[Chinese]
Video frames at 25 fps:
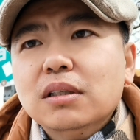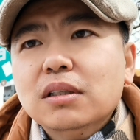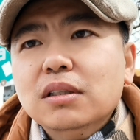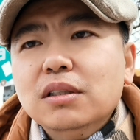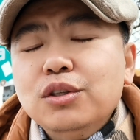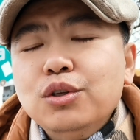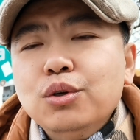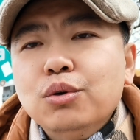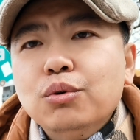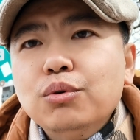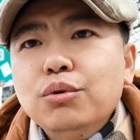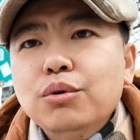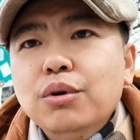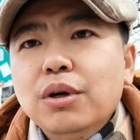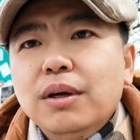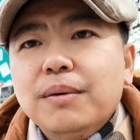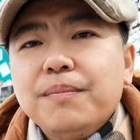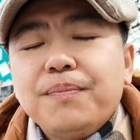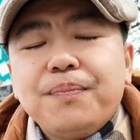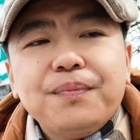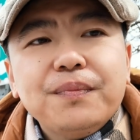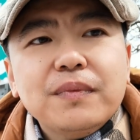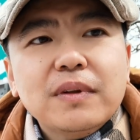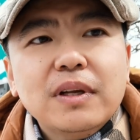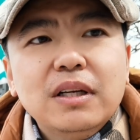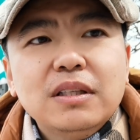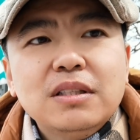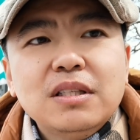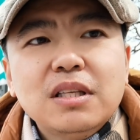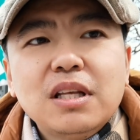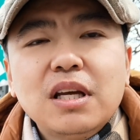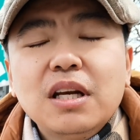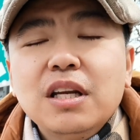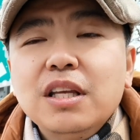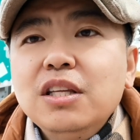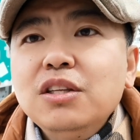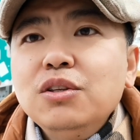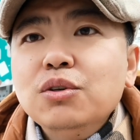纽约啊，现
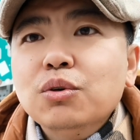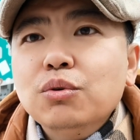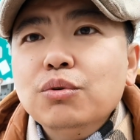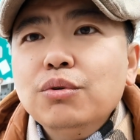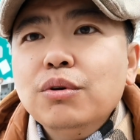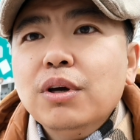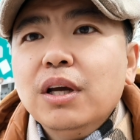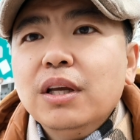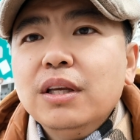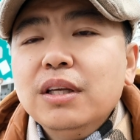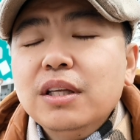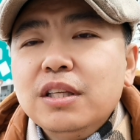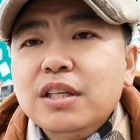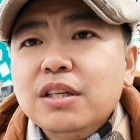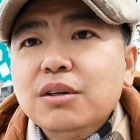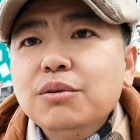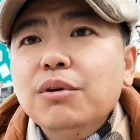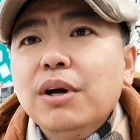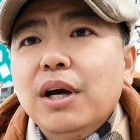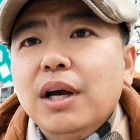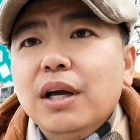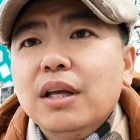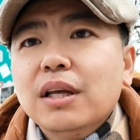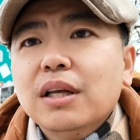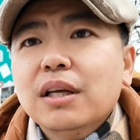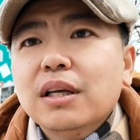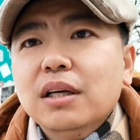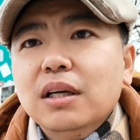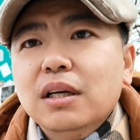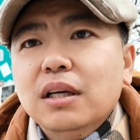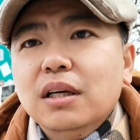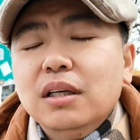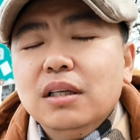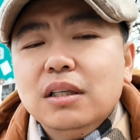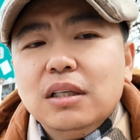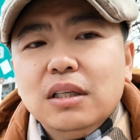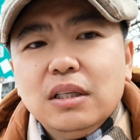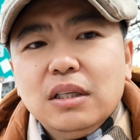在离纽约也挺远啊，
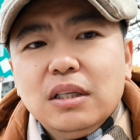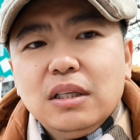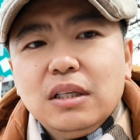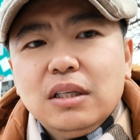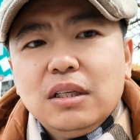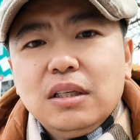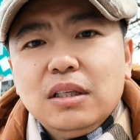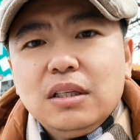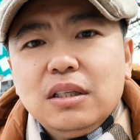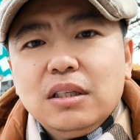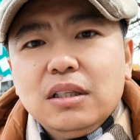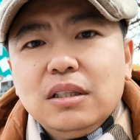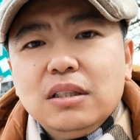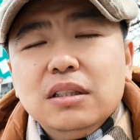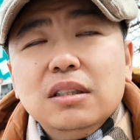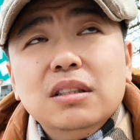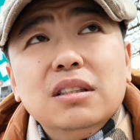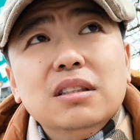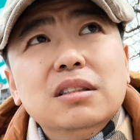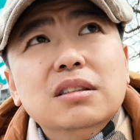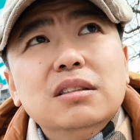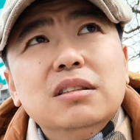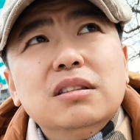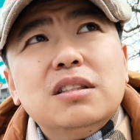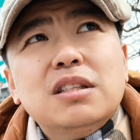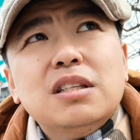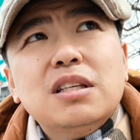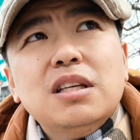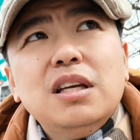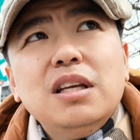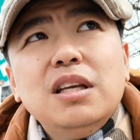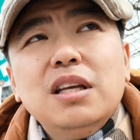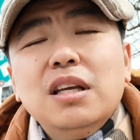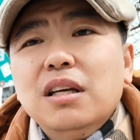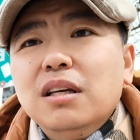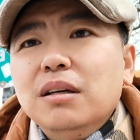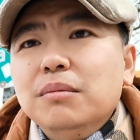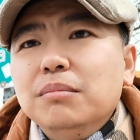嗯，天
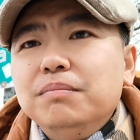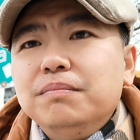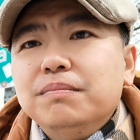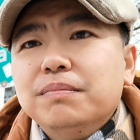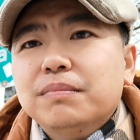也。